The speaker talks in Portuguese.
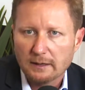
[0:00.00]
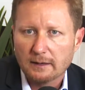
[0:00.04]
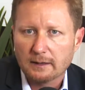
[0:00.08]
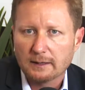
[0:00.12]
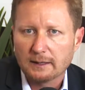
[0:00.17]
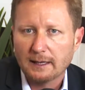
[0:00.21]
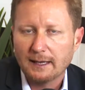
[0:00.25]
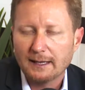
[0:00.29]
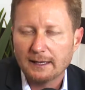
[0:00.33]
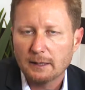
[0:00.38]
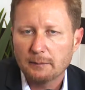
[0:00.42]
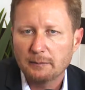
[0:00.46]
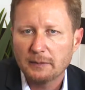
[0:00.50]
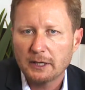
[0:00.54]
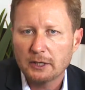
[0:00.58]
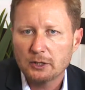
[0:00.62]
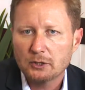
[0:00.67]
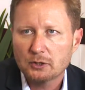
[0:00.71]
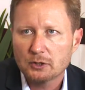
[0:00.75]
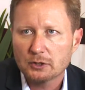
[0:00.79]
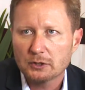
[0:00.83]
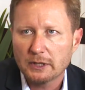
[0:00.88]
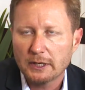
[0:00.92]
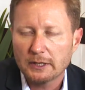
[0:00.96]

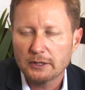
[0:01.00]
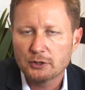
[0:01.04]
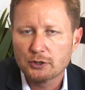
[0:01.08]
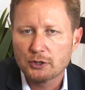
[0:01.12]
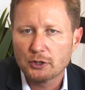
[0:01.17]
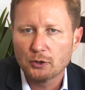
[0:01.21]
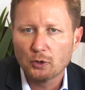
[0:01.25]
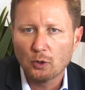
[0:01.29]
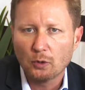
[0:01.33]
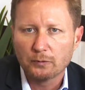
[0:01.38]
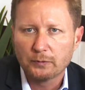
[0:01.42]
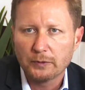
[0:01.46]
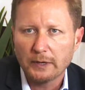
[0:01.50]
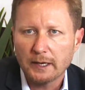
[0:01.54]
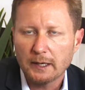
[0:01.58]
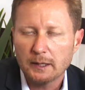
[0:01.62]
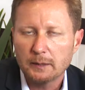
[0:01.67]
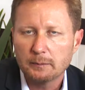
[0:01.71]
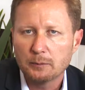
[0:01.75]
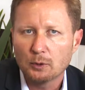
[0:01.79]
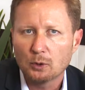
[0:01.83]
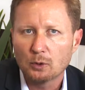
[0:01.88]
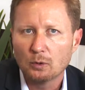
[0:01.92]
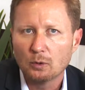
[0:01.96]
Claramente, desde
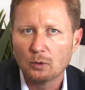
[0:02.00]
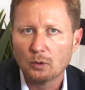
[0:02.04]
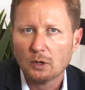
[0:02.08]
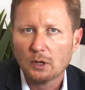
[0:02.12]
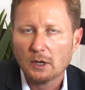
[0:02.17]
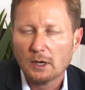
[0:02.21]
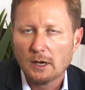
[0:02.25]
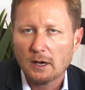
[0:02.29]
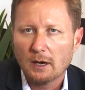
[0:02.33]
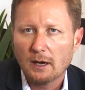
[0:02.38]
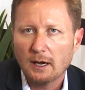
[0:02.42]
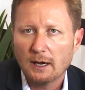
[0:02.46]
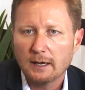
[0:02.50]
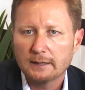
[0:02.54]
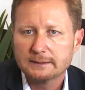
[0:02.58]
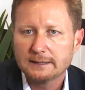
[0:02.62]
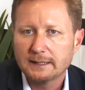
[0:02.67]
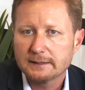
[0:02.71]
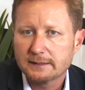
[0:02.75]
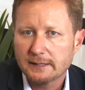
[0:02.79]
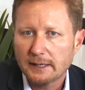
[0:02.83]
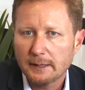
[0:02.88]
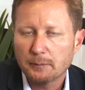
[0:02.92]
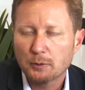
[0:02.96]
novembro a
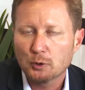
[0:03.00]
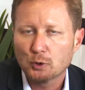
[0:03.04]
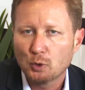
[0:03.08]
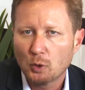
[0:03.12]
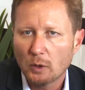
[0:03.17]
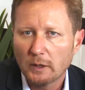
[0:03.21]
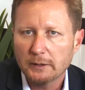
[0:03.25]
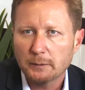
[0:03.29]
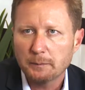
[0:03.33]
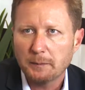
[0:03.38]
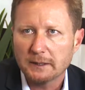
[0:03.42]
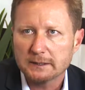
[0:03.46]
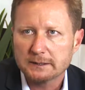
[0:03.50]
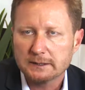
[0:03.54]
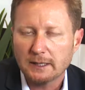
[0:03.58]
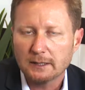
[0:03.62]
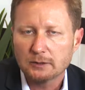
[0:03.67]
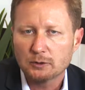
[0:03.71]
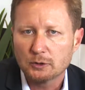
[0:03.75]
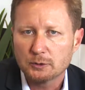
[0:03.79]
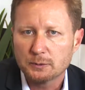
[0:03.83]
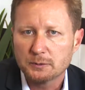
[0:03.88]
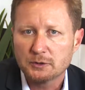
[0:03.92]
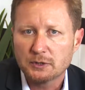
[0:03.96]
dezembro do ano
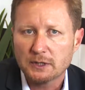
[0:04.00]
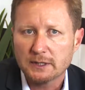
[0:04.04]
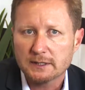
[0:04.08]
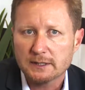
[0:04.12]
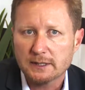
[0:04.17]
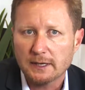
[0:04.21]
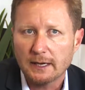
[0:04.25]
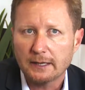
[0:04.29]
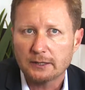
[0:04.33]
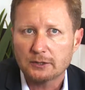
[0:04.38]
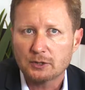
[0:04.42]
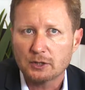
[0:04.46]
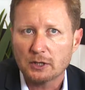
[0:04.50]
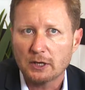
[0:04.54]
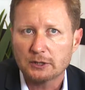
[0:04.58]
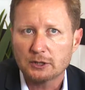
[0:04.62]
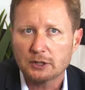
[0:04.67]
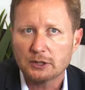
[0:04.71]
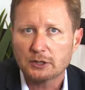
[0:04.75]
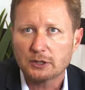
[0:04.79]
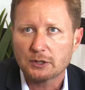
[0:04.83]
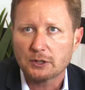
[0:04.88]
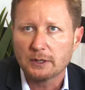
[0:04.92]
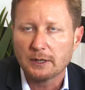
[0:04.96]
passado, 2017, a
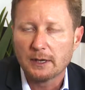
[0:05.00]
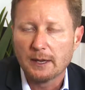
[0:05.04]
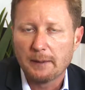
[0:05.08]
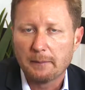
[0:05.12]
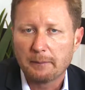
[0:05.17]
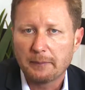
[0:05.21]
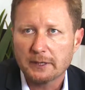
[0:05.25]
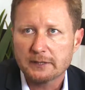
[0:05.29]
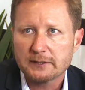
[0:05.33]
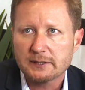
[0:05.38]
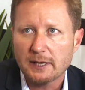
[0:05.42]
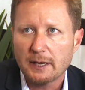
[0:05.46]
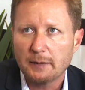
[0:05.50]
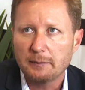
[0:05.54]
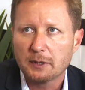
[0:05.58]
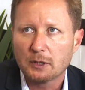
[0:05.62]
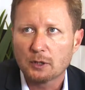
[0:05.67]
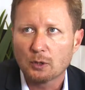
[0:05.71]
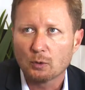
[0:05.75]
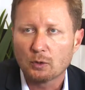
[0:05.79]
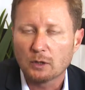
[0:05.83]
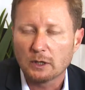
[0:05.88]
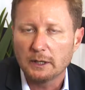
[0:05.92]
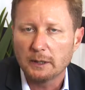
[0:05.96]
gente percebe
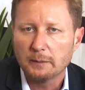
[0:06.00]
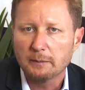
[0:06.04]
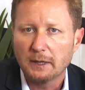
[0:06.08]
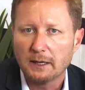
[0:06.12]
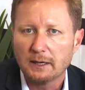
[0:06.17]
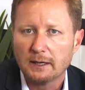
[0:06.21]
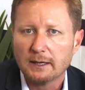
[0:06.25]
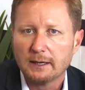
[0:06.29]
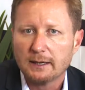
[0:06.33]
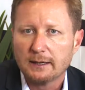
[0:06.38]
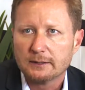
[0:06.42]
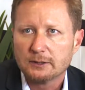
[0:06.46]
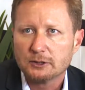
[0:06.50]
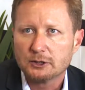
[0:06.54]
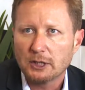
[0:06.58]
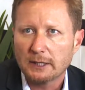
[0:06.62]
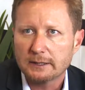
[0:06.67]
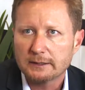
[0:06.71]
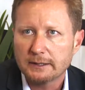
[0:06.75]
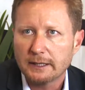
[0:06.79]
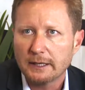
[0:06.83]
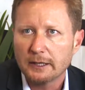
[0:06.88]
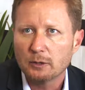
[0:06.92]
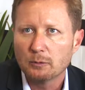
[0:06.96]
que o clima já
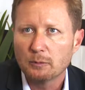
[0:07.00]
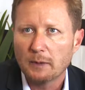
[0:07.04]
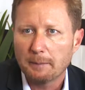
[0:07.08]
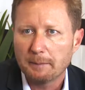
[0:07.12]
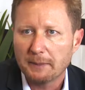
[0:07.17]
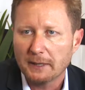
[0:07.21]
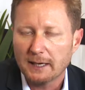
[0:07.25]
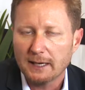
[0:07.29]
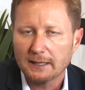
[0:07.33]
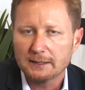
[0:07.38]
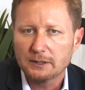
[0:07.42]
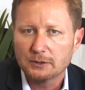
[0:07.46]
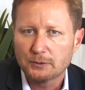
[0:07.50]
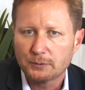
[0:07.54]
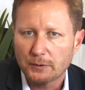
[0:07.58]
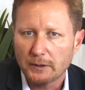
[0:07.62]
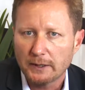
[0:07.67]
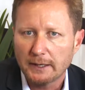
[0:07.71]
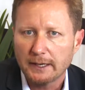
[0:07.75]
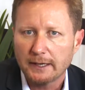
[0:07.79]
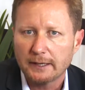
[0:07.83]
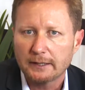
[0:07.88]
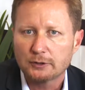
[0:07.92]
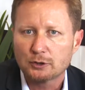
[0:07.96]
tem uma pegada
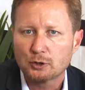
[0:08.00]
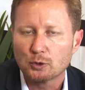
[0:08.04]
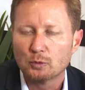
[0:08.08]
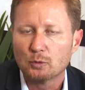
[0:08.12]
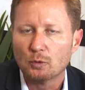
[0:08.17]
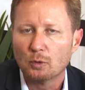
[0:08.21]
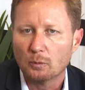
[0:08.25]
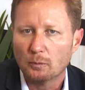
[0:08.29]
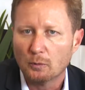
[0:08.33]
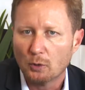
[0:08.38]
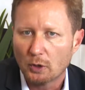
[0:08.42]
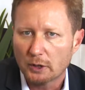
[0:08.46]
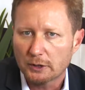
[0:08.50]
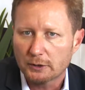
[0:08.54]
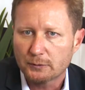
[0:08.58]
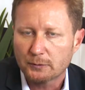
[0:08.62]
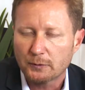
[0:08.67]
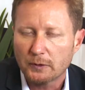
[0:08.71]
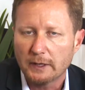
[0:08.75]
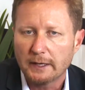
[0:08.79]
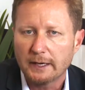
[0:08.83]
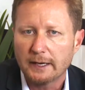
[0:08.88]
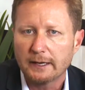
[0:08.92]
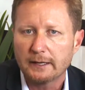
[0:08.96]
diferente, um humor
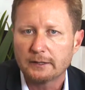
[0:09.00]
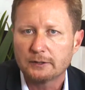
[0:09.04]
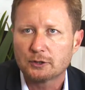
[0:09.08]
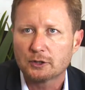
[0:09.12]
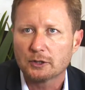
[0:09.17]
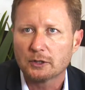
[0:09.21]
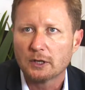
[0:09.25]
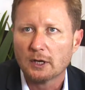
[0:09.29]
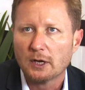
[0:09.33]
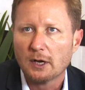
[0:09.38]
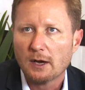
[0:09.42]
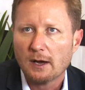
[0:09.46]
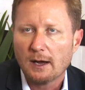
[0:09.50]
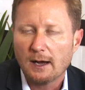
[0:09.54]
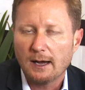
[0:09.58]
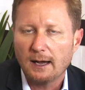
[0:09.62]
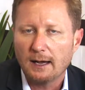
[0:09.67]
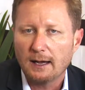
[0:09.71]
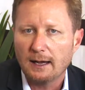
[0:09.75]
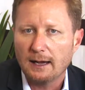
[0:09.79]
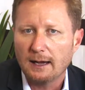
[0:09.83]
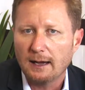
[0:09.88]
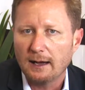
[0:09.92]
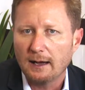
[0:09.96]
diferente,
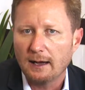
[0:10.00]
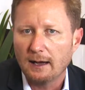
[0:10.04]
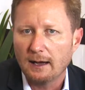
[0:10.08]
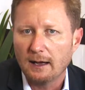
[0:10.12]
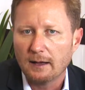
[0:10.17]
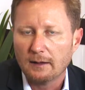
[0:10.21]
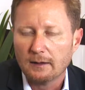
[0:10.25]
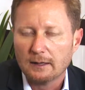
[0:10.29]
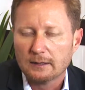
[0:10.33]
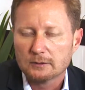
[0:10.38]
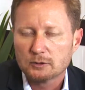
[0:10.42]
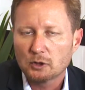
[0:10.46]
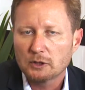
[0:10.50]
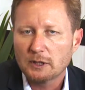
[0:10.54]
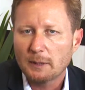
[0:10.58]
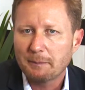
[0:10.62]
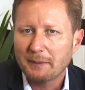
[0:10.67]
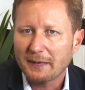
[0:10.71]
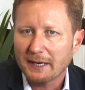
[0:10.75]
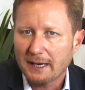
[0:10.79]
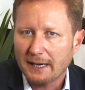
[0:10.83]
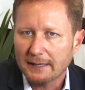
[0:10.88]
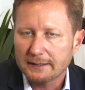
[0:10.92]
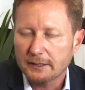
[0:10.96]
a, toda a
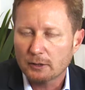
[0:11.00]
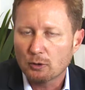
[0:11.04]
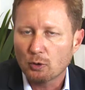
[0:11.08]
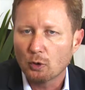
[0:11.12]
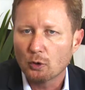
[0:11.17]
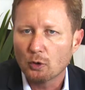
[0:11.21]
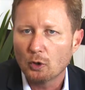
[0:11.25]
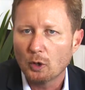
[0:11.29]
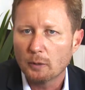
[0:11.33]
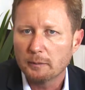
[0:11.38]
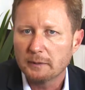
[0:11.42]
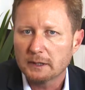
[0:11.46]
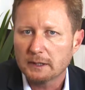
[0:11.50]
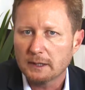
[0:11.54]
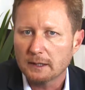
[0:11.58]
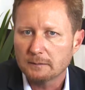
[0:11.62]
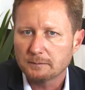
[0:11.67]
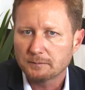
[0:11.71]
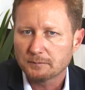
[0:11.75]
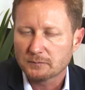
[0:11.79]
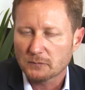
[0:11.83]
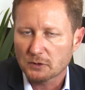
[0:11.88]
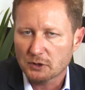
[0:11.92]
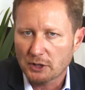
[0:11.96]
pegada econômica
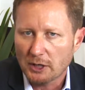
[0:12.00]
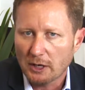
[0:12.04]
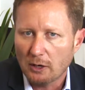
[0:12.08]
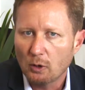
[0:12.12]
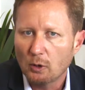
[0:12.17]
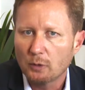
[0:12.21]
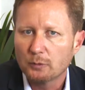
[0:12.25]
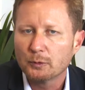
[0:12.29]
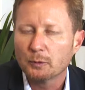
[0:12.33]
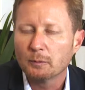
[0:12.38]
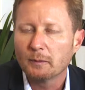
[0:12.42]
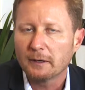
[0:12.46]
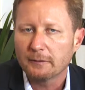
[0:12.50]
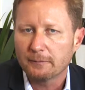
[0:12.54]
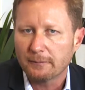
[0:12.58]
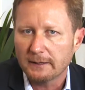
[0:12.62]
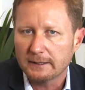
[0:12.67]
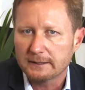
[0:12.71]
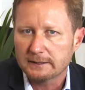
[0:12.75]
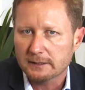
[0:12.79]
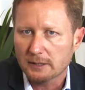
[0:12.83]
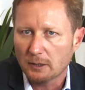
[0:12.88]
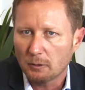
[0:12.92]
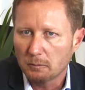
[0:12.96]
já houve uma
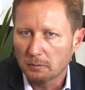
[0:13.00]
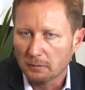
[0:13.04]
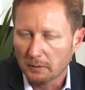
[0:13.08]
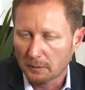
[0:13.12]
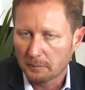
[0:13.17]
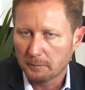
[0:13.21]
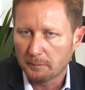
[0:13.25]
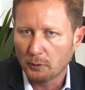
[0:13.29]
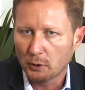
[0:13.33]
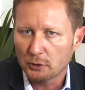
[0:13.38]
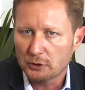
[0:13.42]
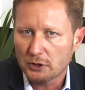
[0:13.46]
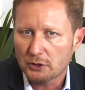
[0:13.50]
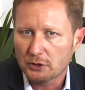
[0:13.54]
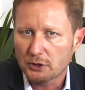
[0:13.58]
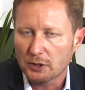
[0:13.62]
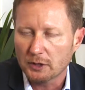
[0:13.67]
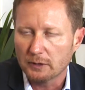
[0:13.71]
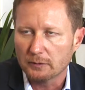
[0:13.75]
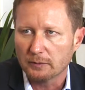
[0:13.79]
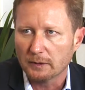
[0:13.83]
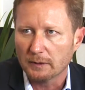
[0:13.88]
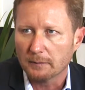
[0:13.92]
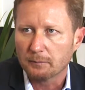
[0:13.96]
inflexão
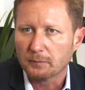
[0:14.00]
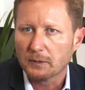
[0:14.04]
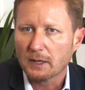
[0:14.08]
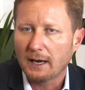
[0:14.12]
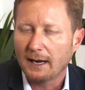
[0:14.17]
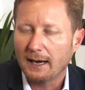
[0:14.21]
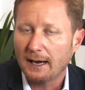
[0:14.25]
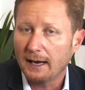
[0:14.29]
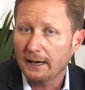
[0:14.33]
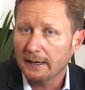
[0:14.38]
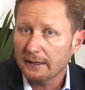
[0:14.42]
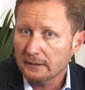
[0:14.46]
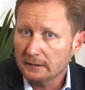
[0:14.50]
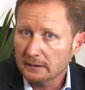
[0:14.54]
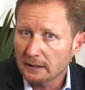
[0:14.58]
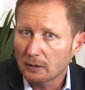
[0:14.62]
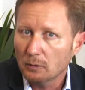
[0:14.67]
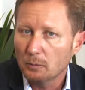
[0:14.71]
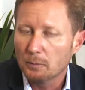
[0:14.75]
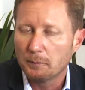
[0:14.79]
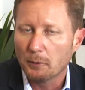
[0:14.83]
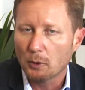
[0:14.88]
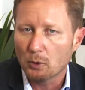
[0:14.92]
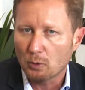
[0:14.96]
positiva. Ainda
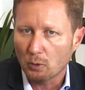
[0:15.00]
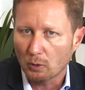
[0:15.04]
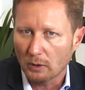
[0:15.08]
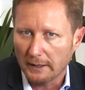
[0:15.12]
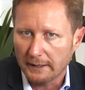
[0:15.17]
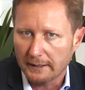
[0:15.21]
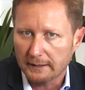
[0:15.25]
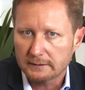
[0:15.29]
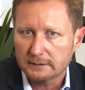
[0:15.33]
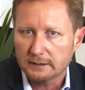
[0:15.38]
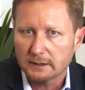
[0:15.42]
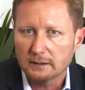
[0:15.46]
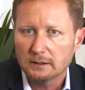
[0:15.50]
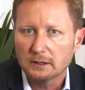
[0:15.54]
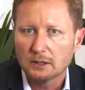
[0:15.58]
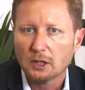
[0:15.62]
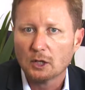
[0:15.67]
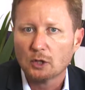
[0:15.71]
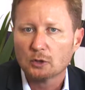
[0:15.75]
um pouco lenta,